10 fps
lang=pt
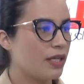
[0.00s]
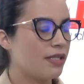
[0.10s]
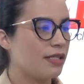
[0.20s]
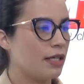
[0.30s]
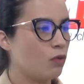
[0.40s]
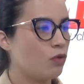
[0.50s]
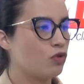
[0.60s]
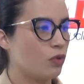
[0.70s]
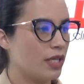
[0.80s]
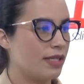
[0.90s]
se o
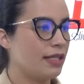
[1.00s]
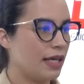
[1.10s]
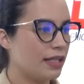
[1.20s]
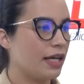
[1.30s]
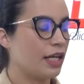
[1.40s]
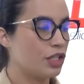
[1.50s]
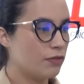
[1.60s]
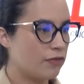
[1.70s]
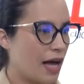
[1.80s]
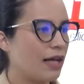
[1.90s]
juiz entender que
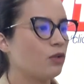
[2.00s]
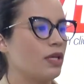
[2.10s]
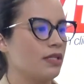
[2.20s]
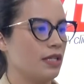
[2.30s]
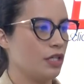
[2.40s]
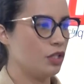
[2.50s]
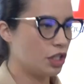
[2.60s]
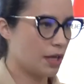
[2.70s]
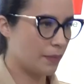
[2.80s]
de fato existe a,